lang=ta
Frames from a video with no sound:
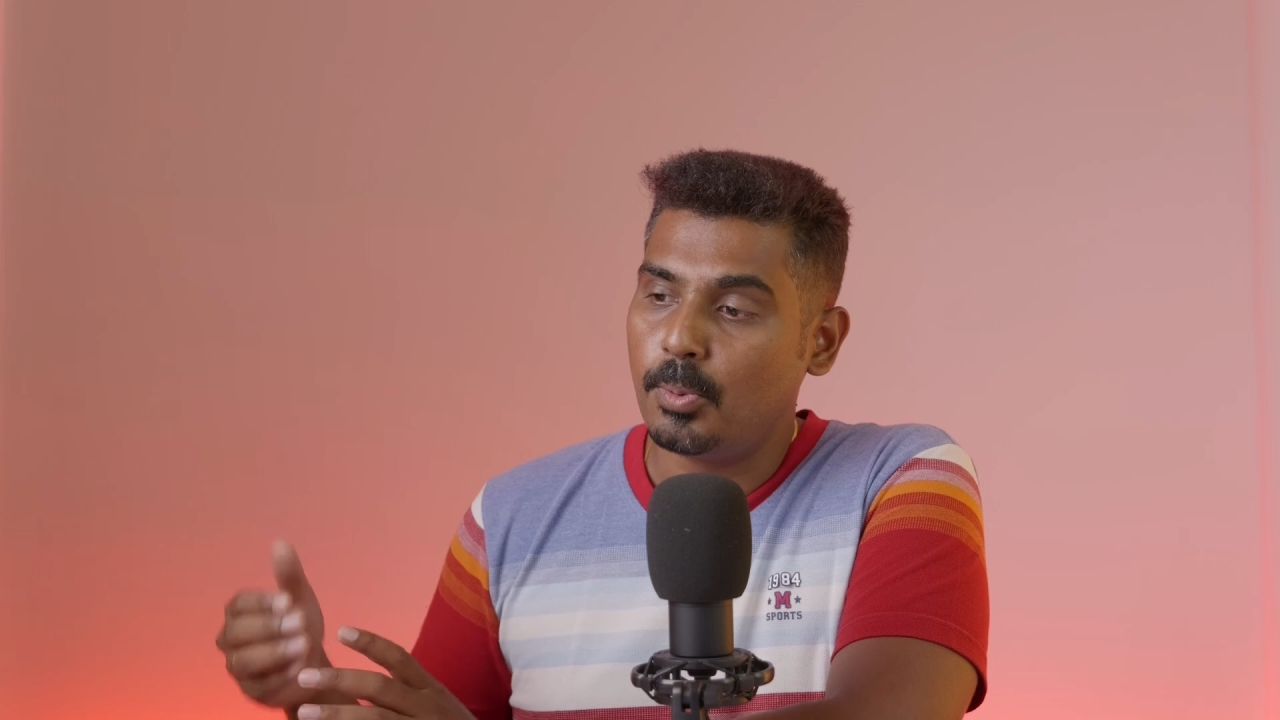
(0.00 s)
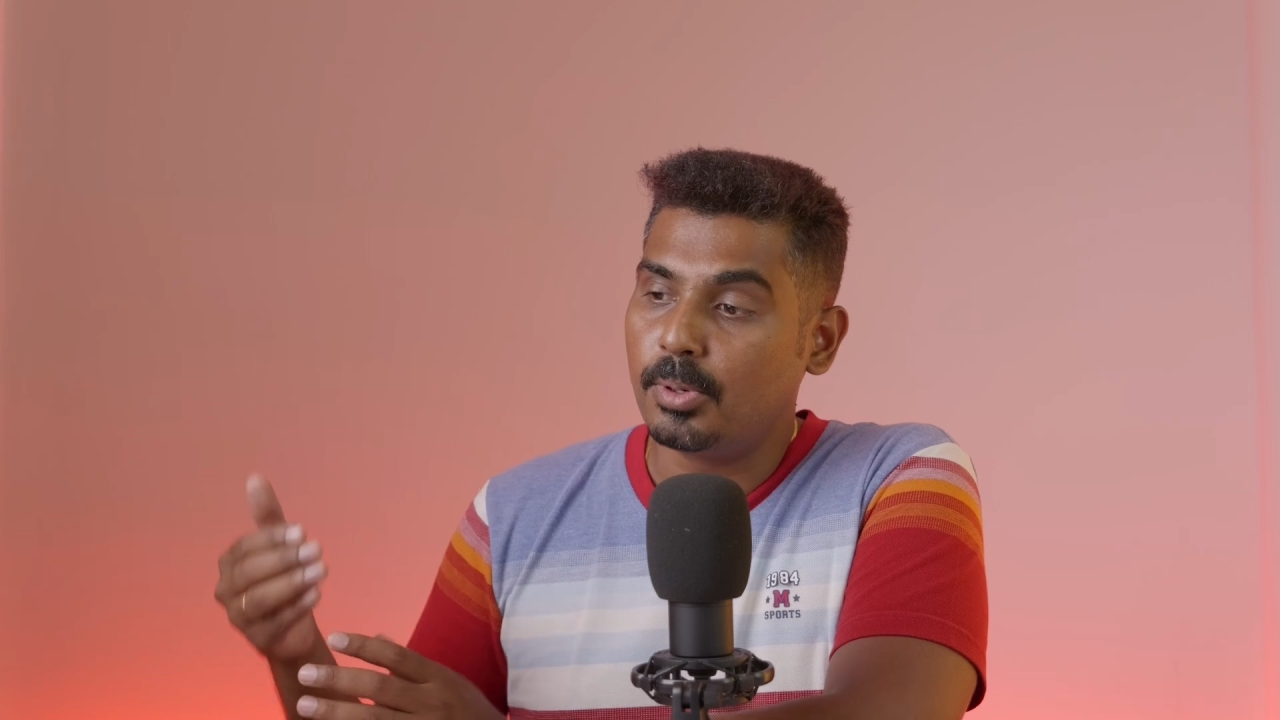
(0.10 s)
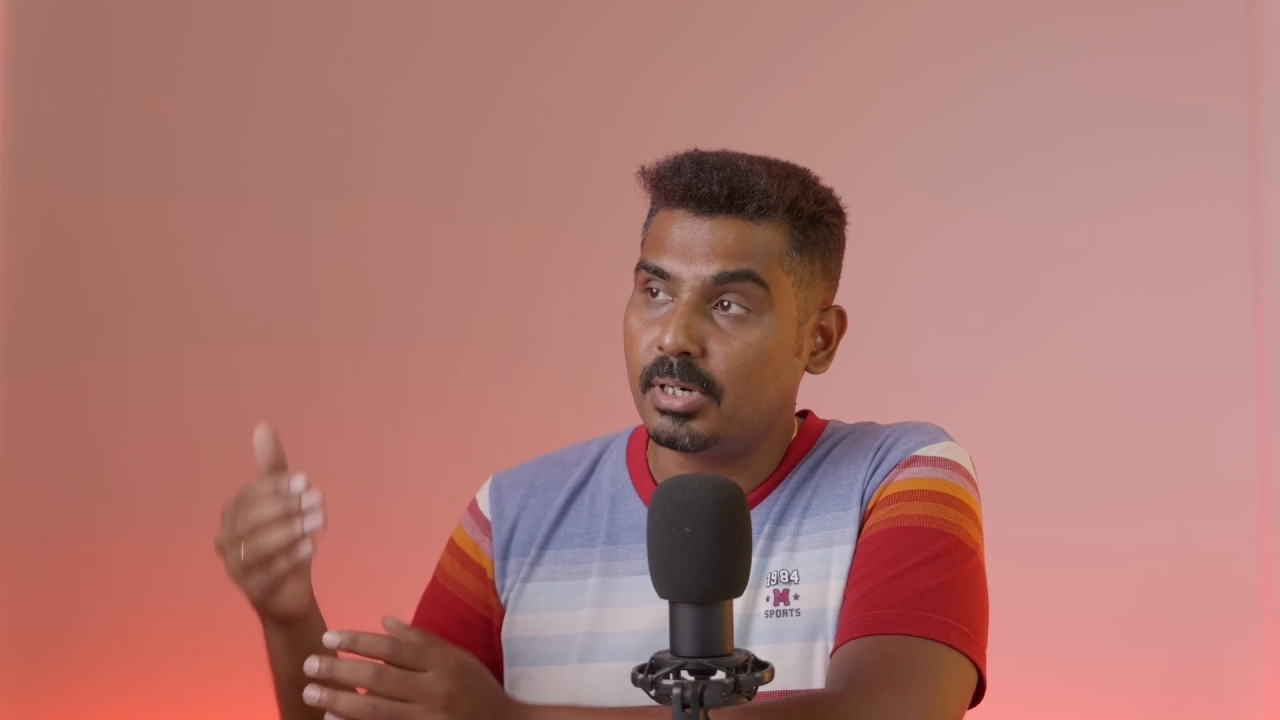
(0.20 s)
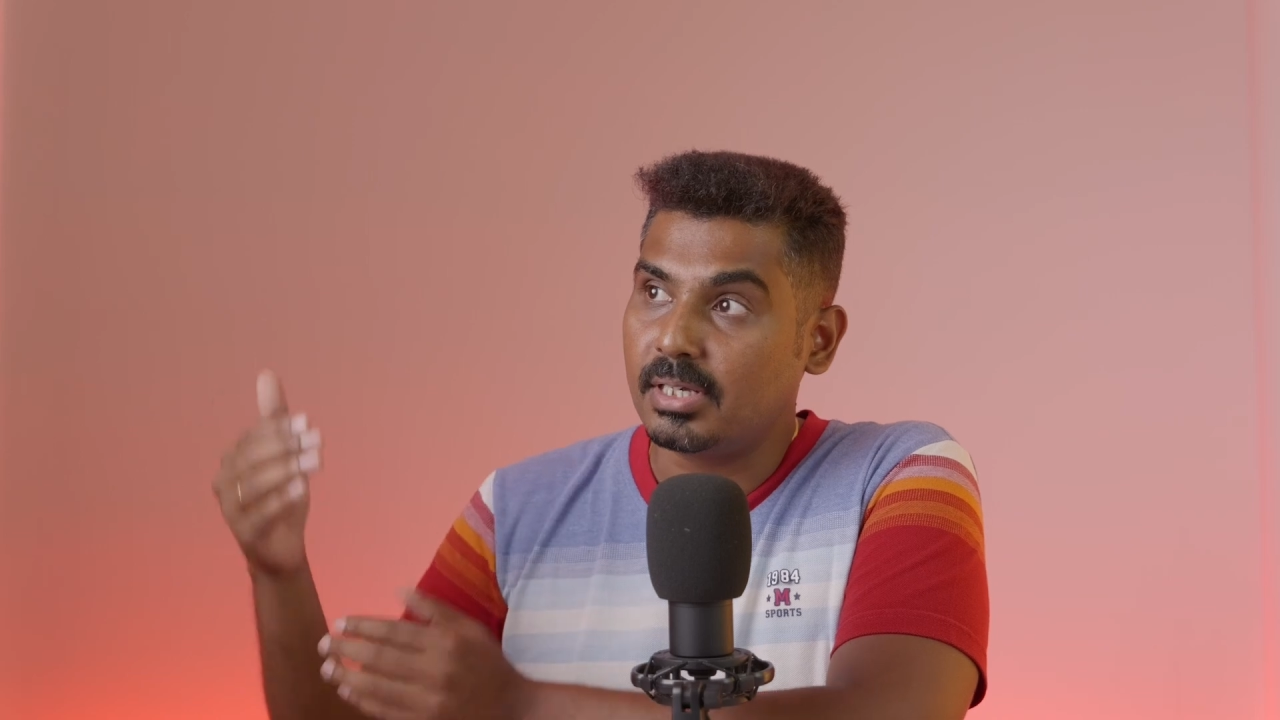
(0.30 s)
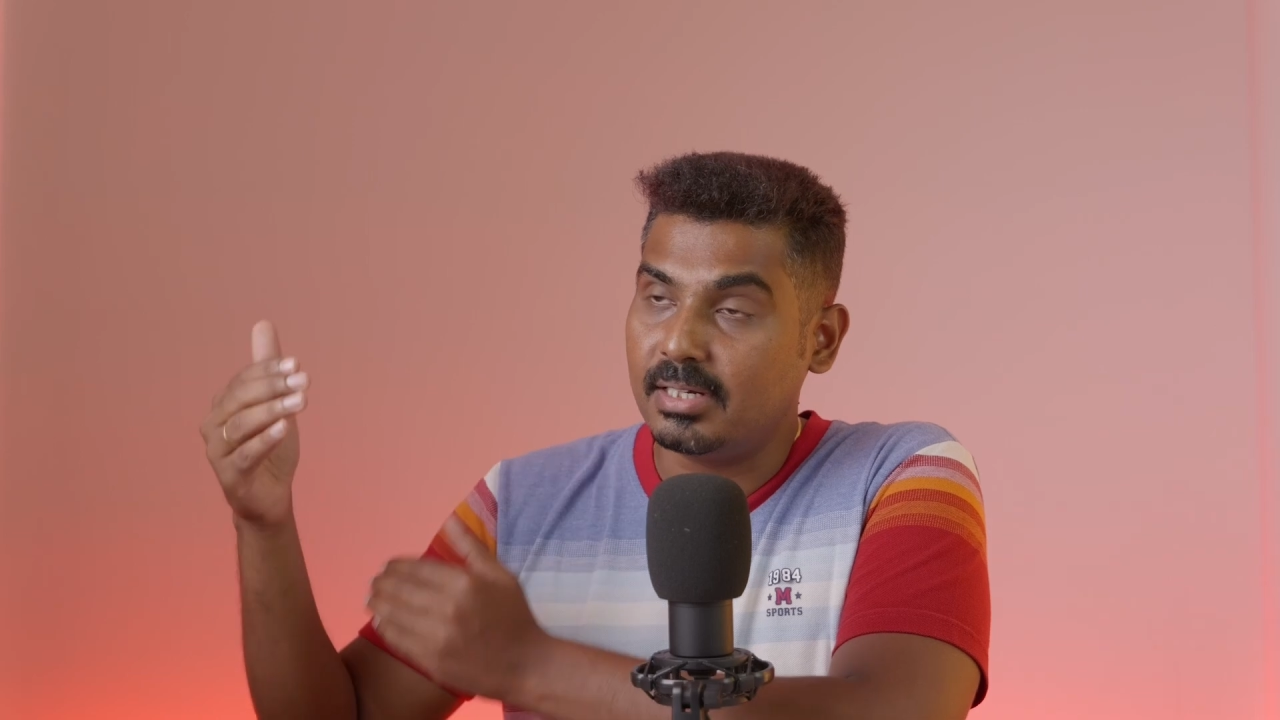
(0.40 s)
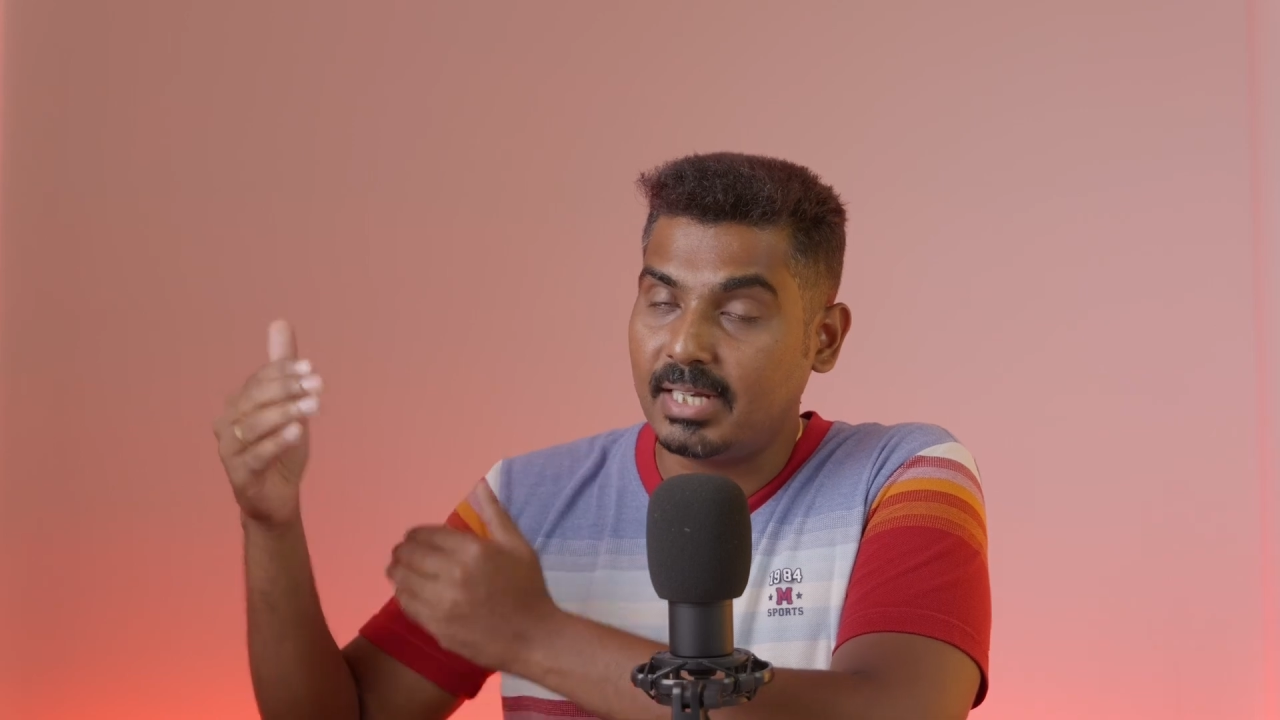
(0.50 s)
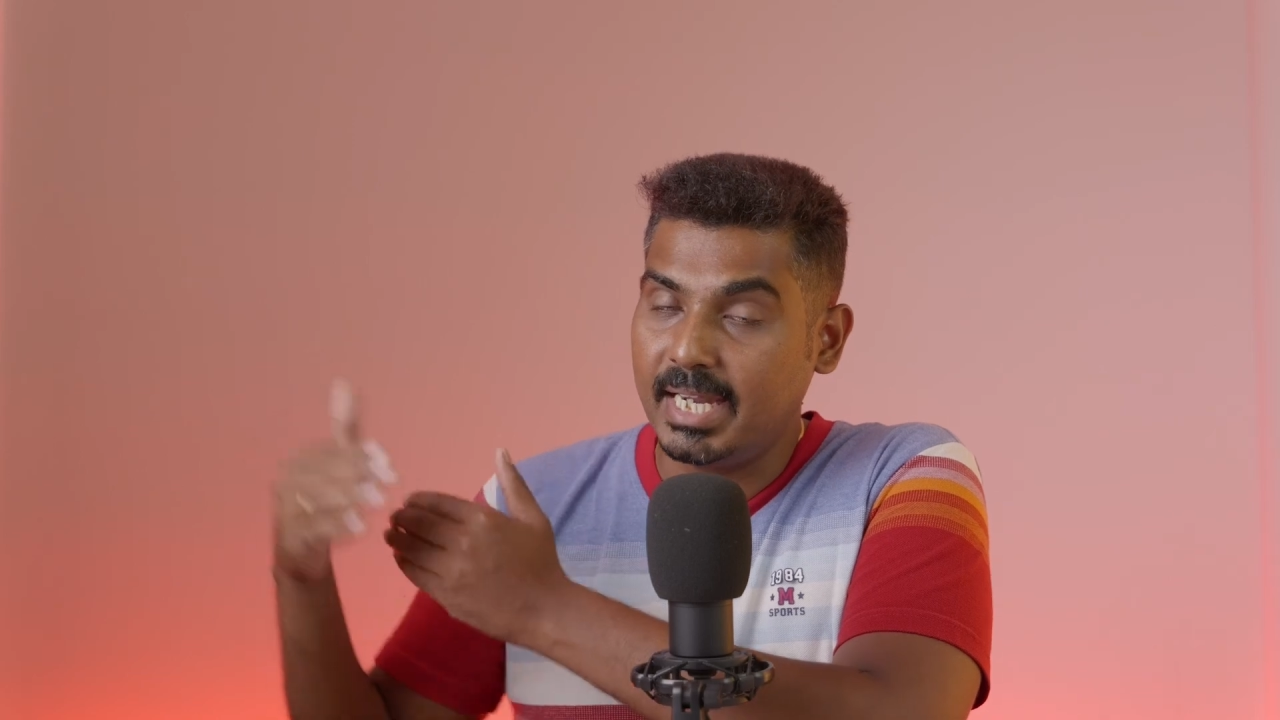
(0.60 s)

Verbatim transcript: உங்களுக்கு